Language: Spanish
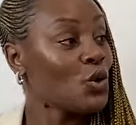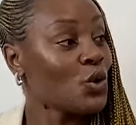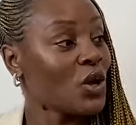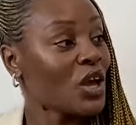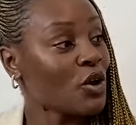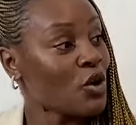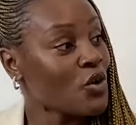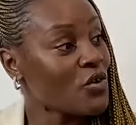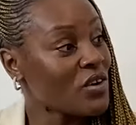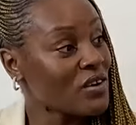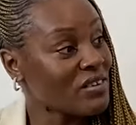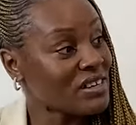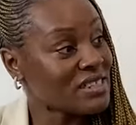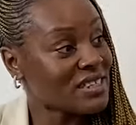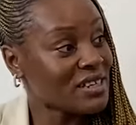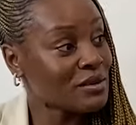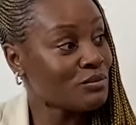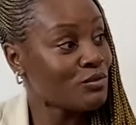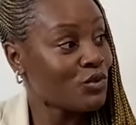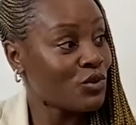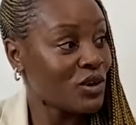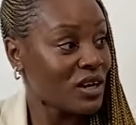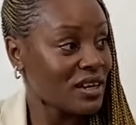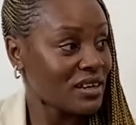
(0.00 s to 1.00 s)
todo lo que
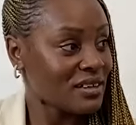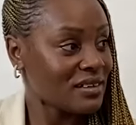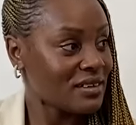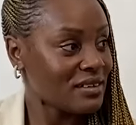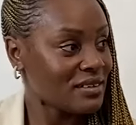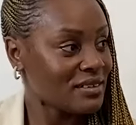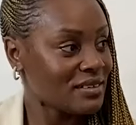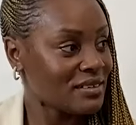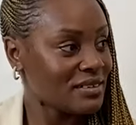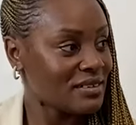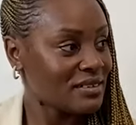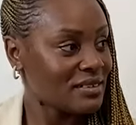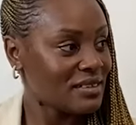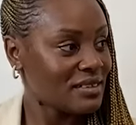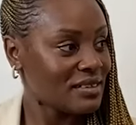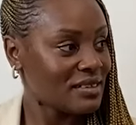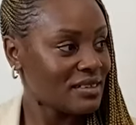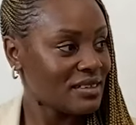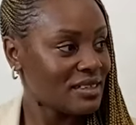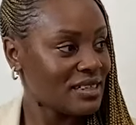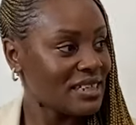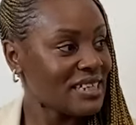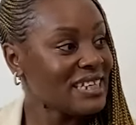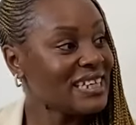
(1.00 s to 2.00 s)
a ser mujer
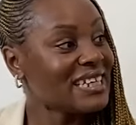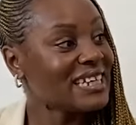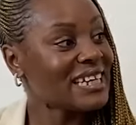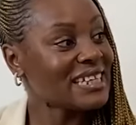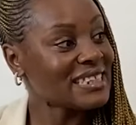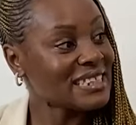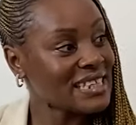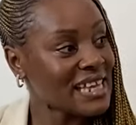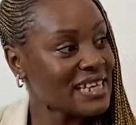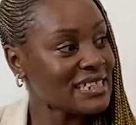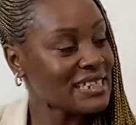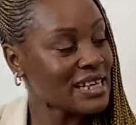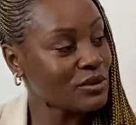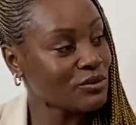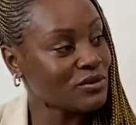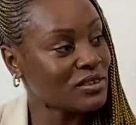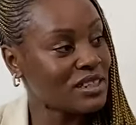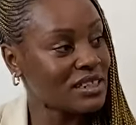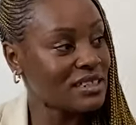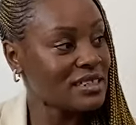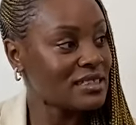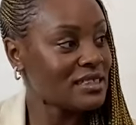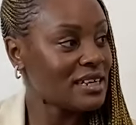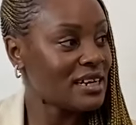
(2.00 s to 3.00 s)
y que
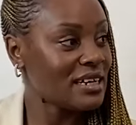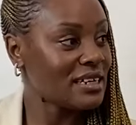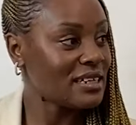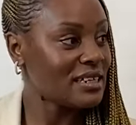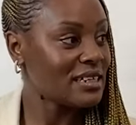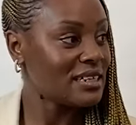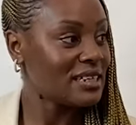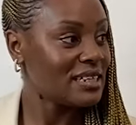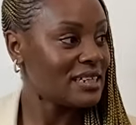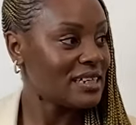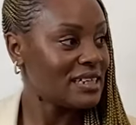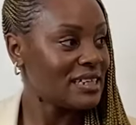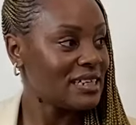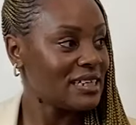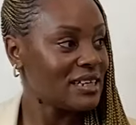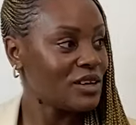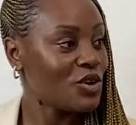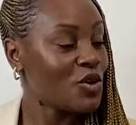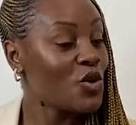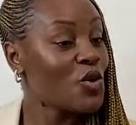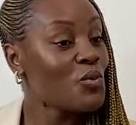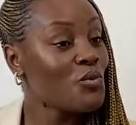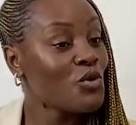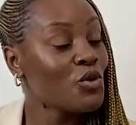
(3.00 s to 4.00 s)
seas autista,
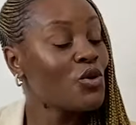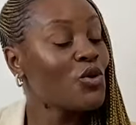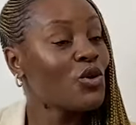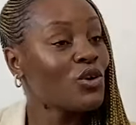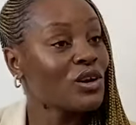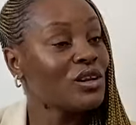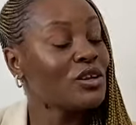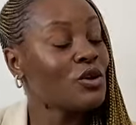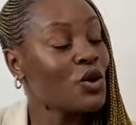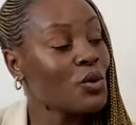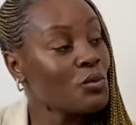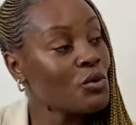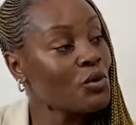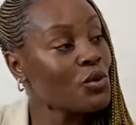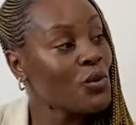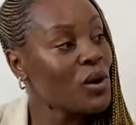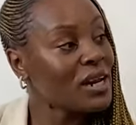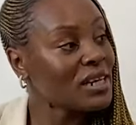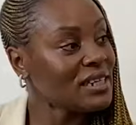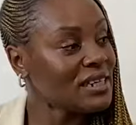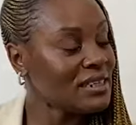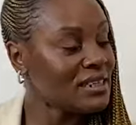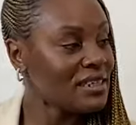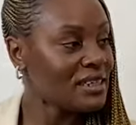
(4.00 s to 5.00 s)
¿cómo, lo,
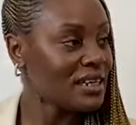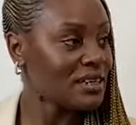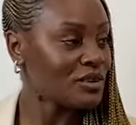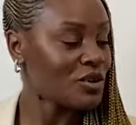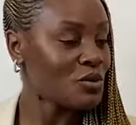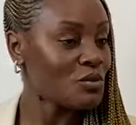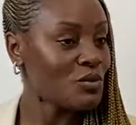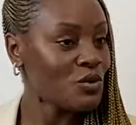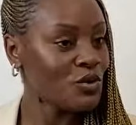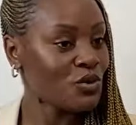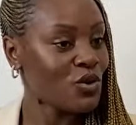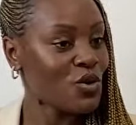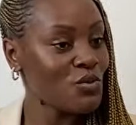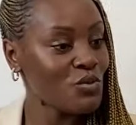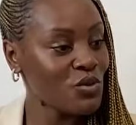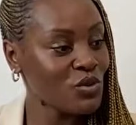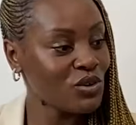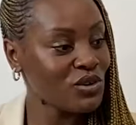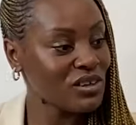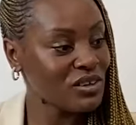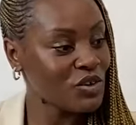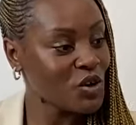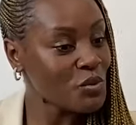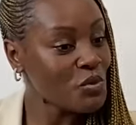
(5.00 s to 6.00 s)
¿cómo
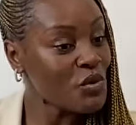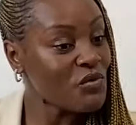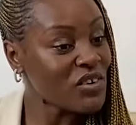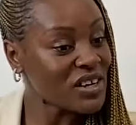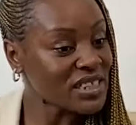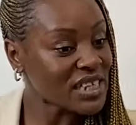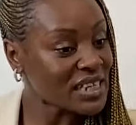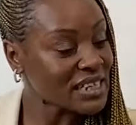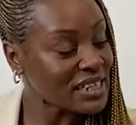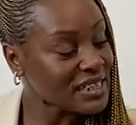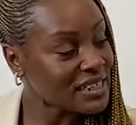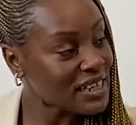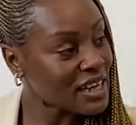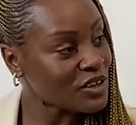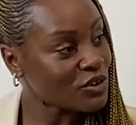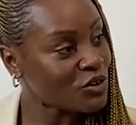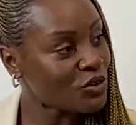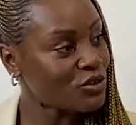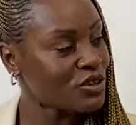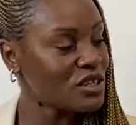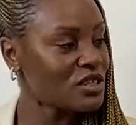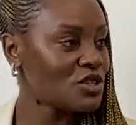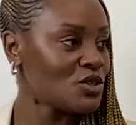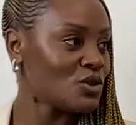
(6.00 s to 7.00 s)
¿Cómo, cómo vas a
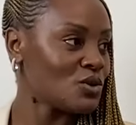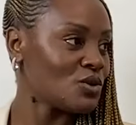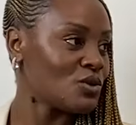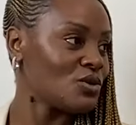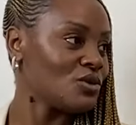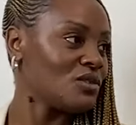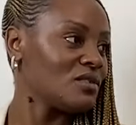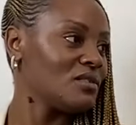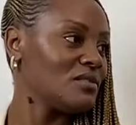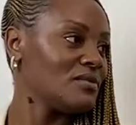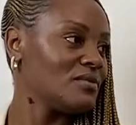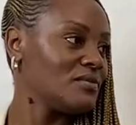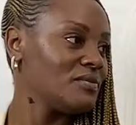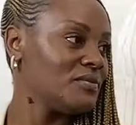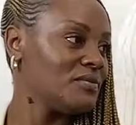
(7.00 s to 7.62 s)
lidiar con eso?